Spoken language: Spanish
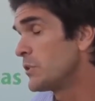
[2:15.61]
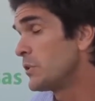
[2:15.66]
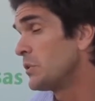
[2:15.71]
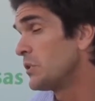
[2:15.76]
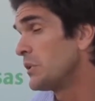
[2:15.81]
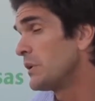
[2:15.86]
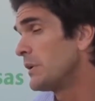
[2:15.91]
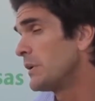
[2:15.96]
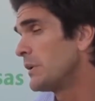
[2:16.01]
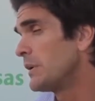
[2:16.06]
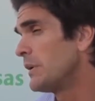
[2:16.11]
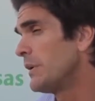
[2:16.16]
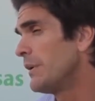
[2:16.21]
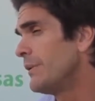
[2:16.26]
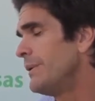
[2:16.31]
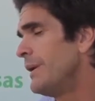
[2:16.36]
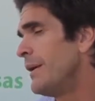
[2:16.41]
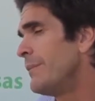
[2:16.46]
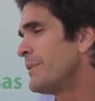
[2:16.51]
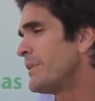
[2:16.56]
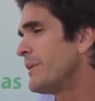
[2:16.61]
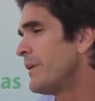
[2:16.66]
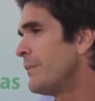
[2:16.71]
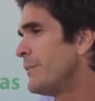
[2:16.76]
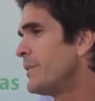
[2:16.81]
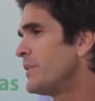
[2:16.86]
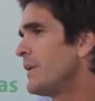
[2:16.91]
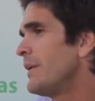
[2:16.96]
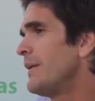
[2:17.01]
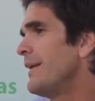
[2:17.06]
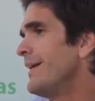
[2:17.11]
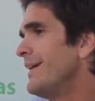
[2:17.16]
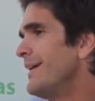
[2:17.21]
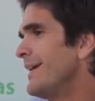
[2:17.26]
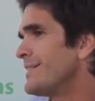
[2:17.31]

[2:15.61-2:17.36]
Yo creo que, lamentablemente la,